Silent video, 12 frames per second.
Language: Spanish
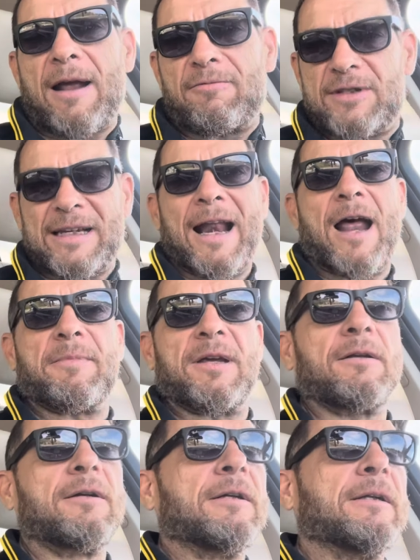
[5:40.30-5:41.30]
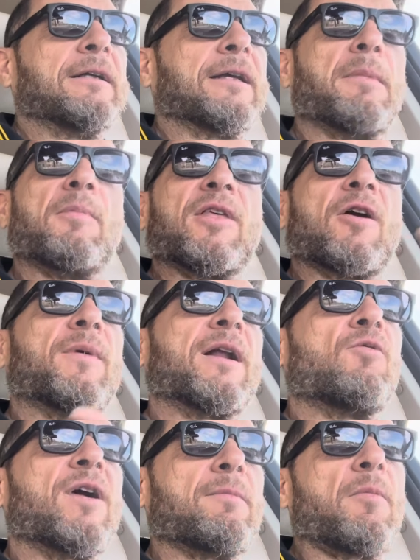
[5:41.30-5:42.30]
salami que me podía comer
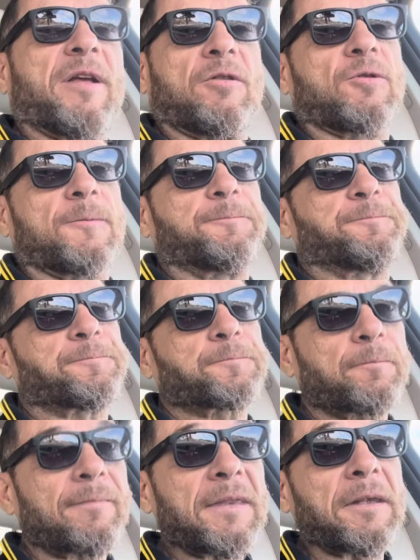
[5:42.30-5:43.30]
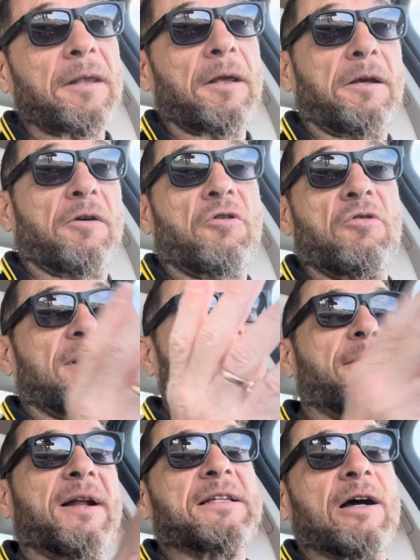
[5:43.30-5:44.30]
en cualquier momento. ¿Qué ocurre?
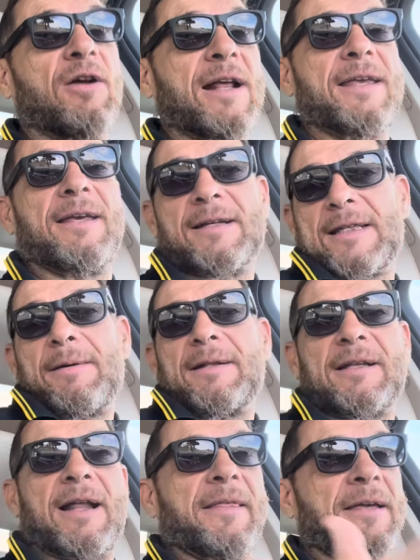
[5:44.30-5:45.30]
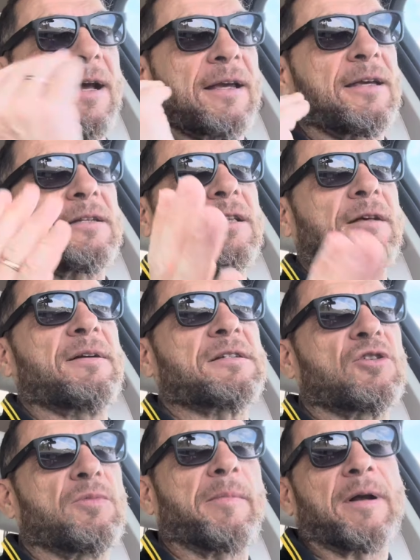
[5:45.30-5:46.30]
La presaola allí estaba tirada y aquí si te vas
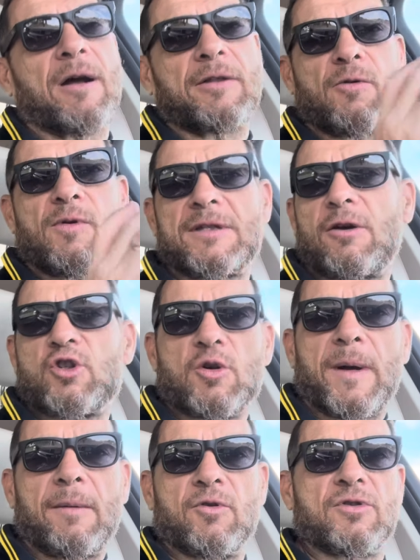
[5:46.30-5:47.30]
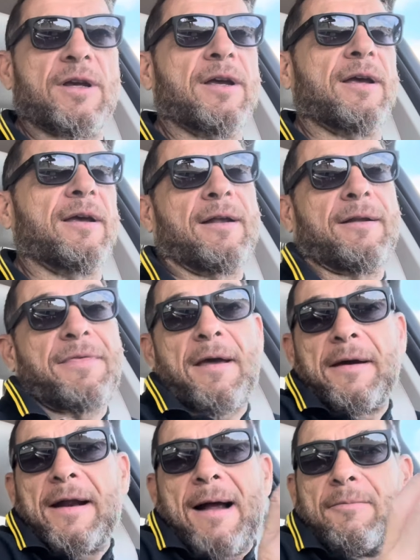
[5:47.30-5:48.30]
al supermercado te cuesta 8 pavos 100
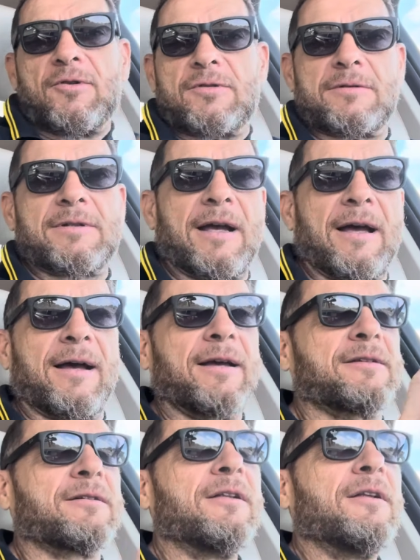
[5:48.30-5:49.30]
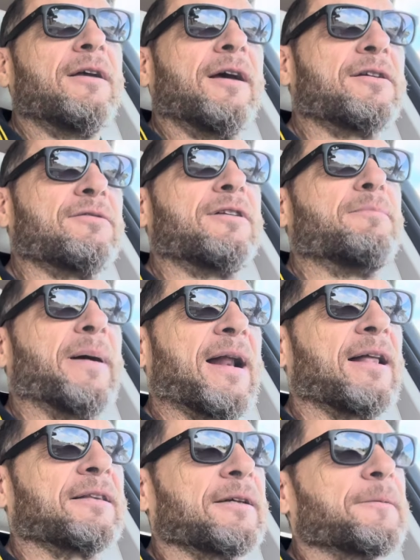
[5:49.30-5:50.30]
eh, gramos, o sea, es, un
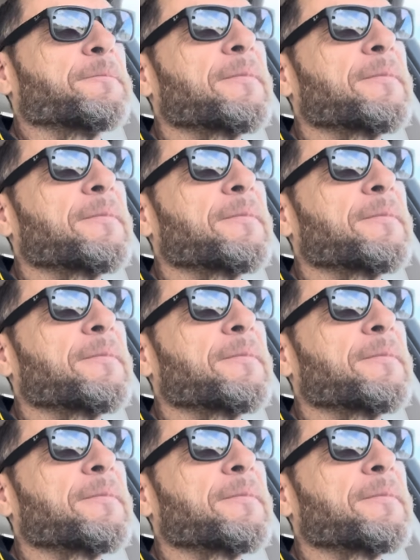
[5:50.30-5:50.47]
disparate.